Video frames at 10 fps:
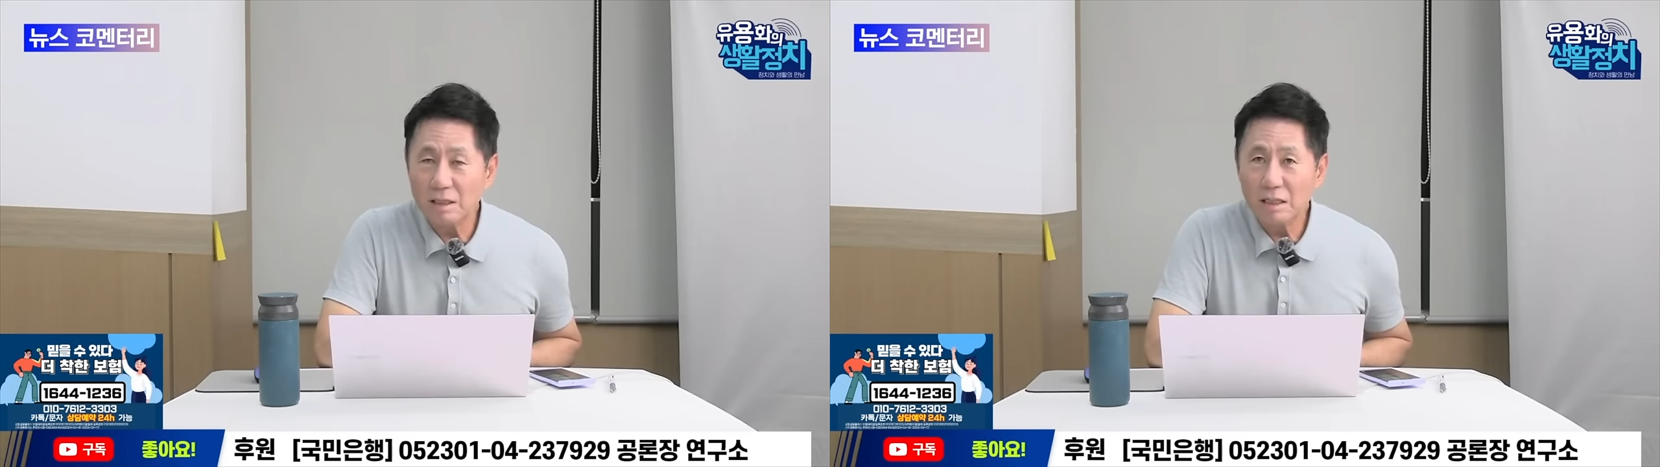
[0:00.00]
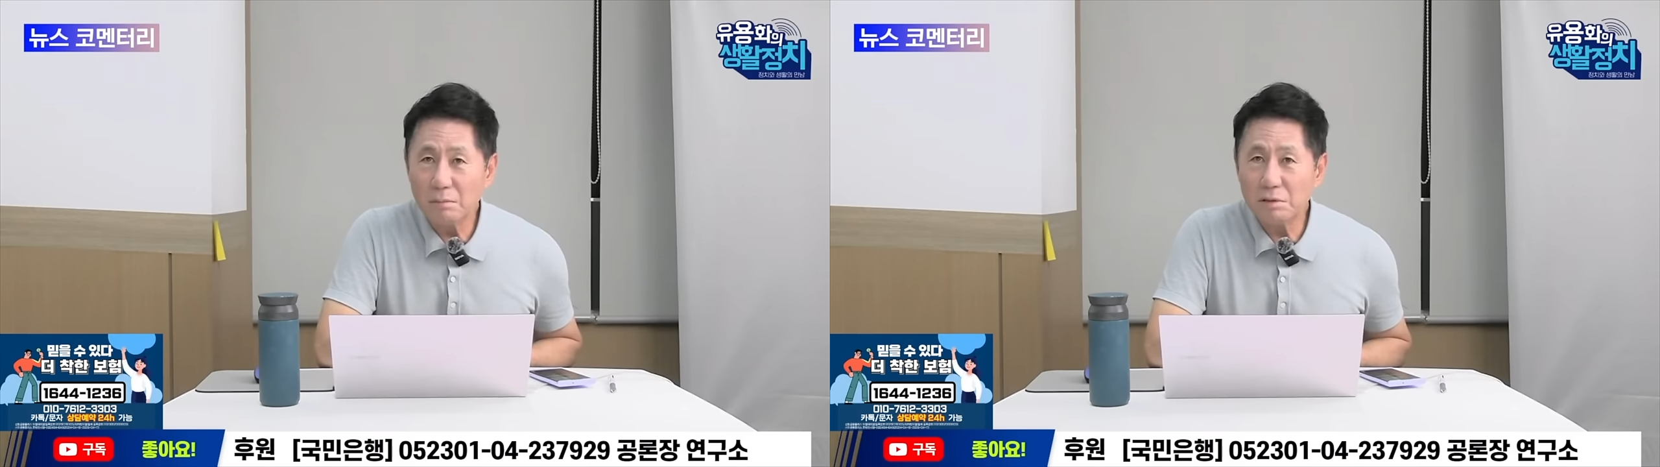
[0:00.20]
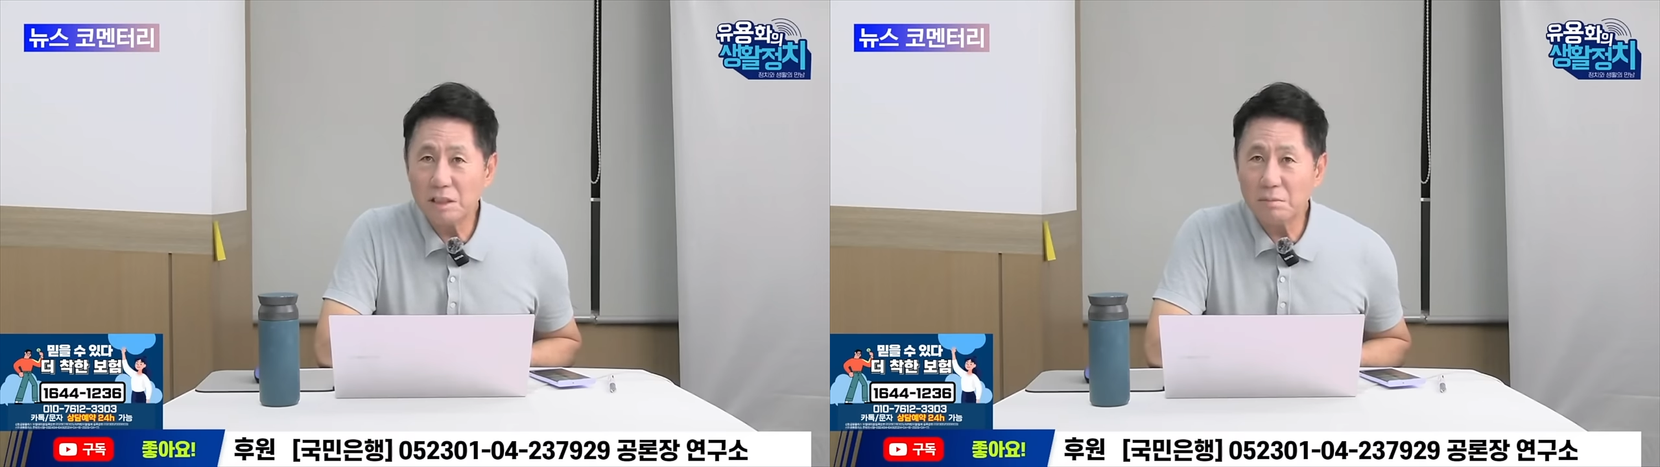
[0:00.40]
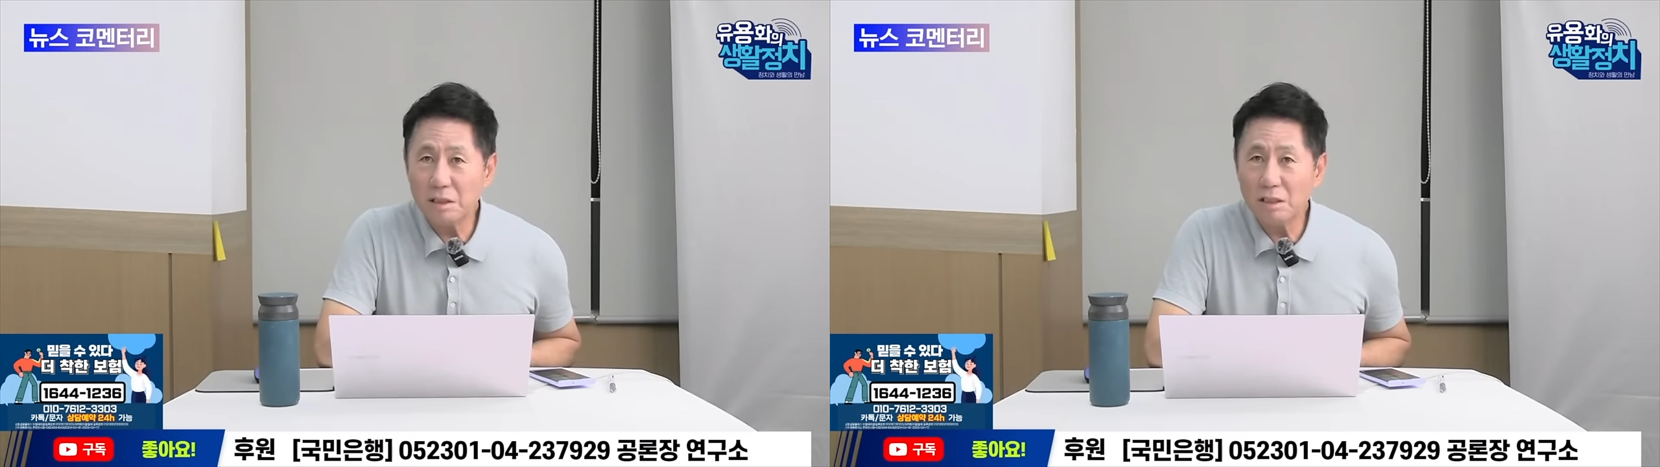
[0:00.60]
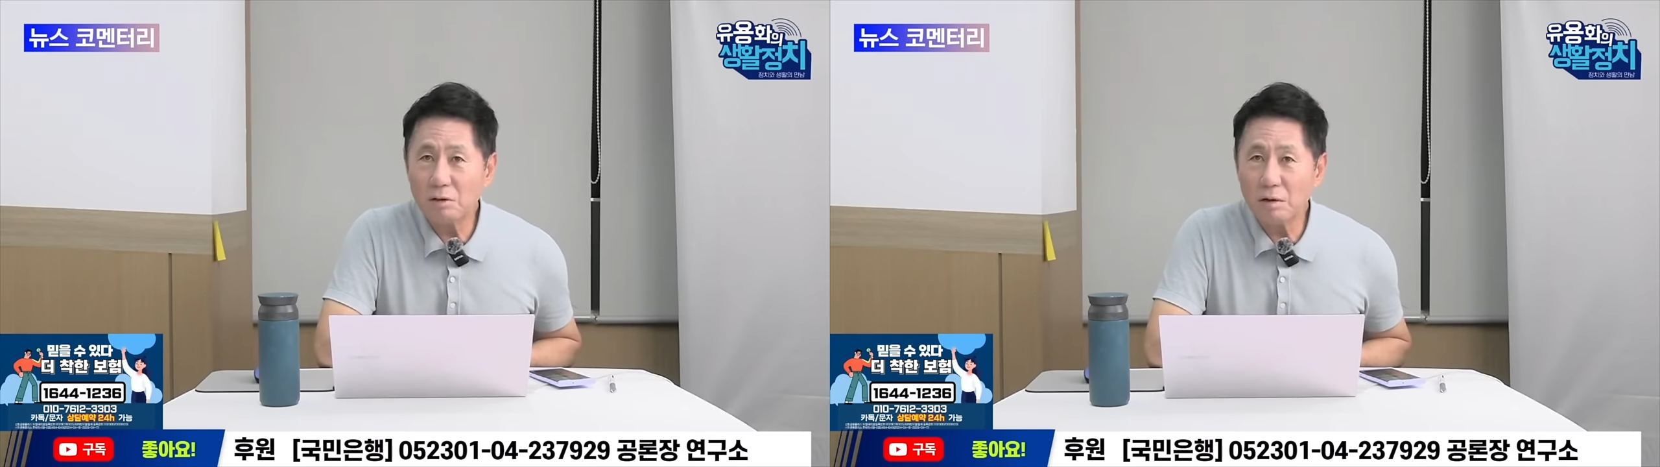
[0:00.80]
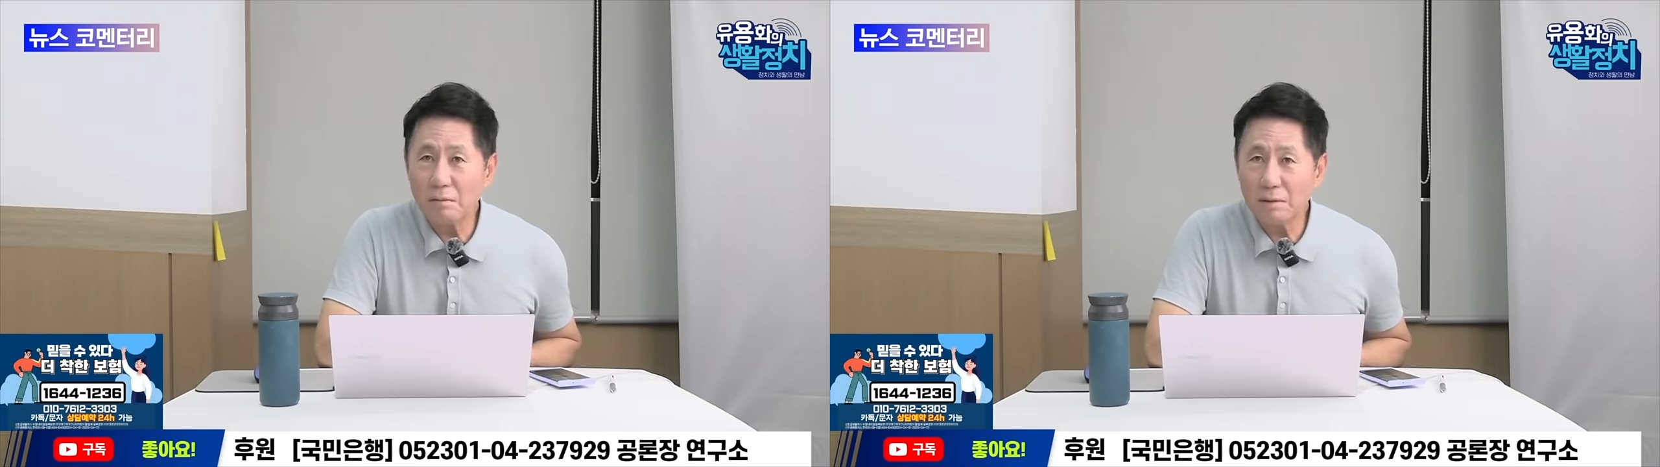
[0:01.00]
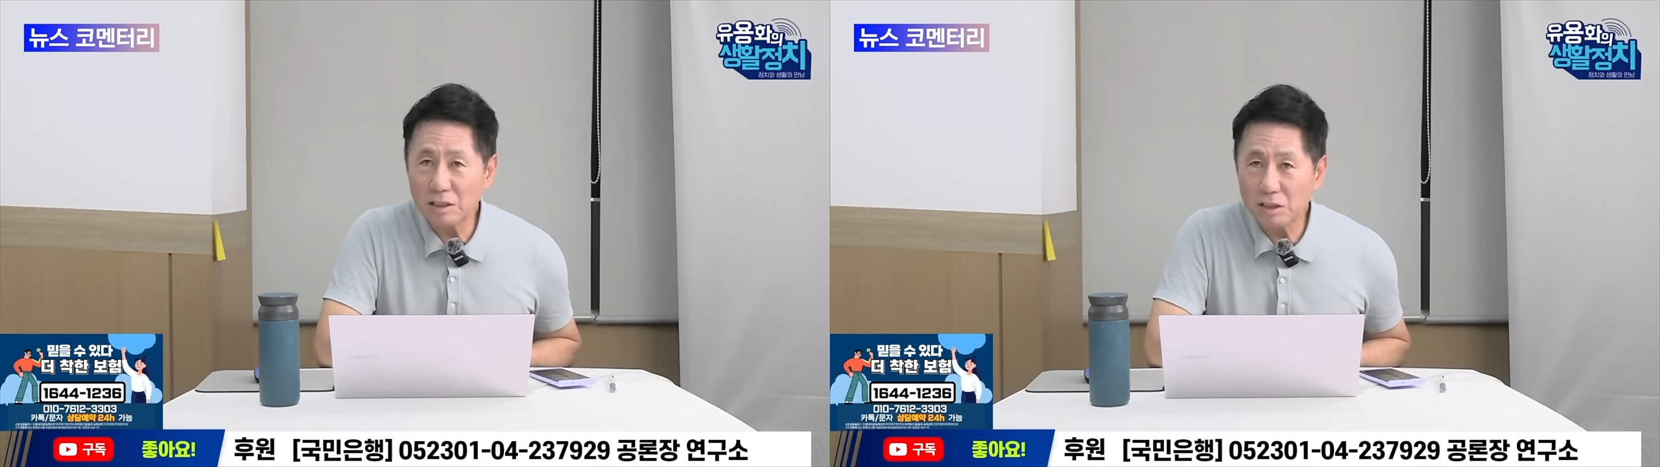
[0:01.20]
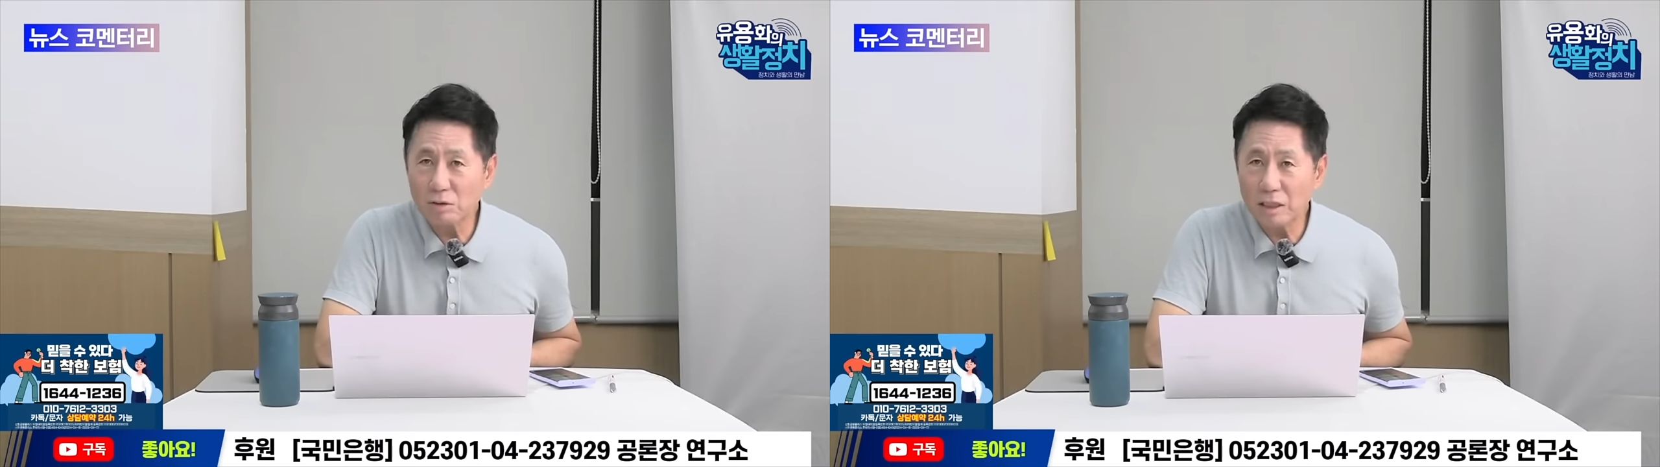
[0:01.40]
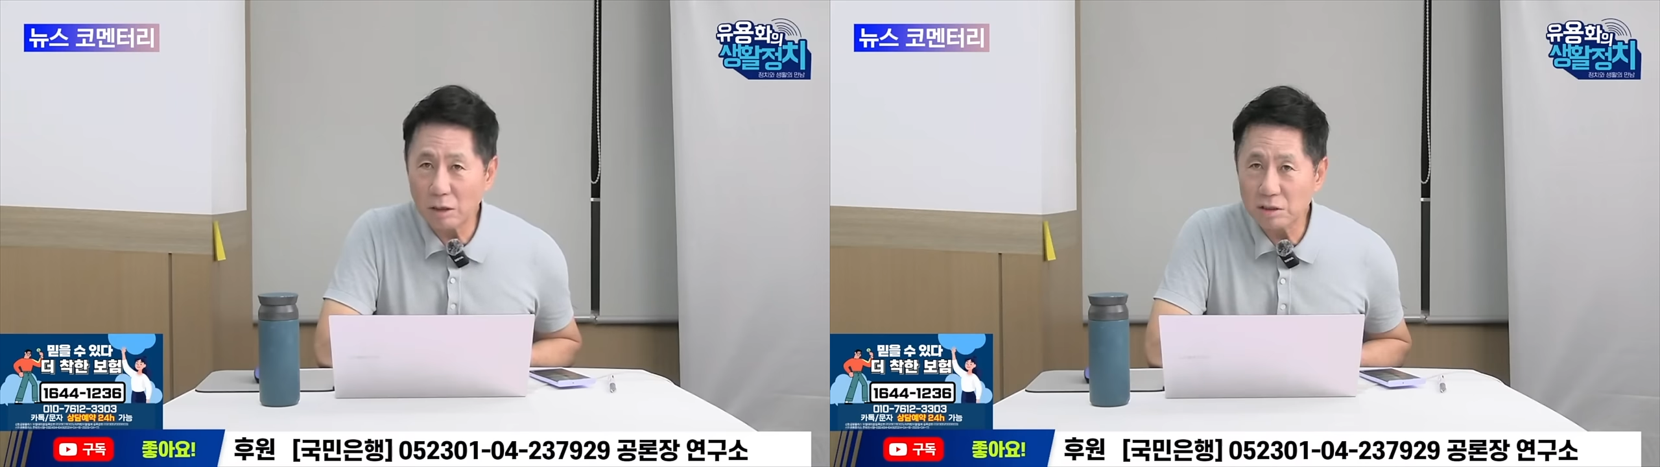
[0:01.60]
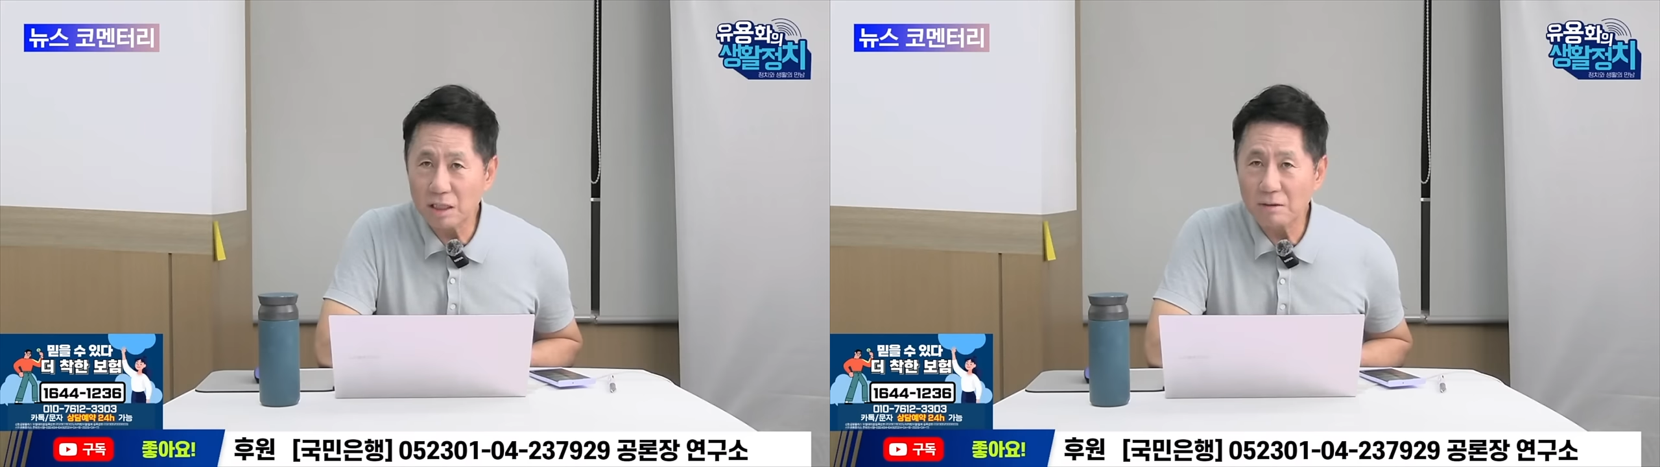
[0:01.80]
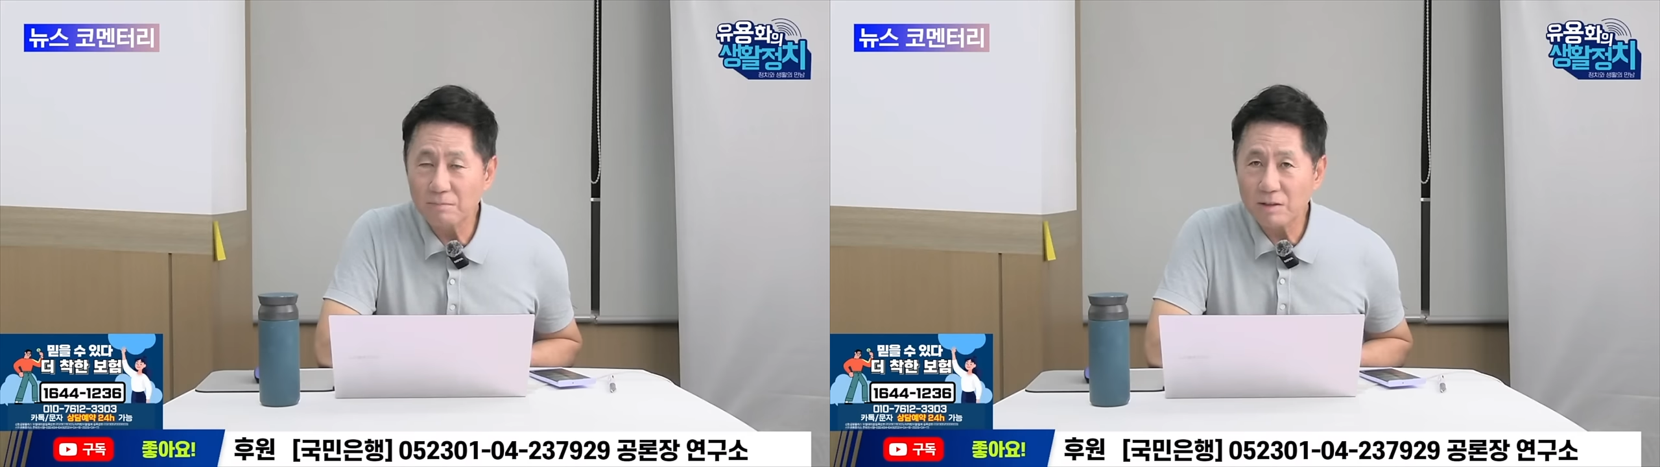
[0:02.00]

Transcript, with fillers: MBC 민영화만 마치고 나오자.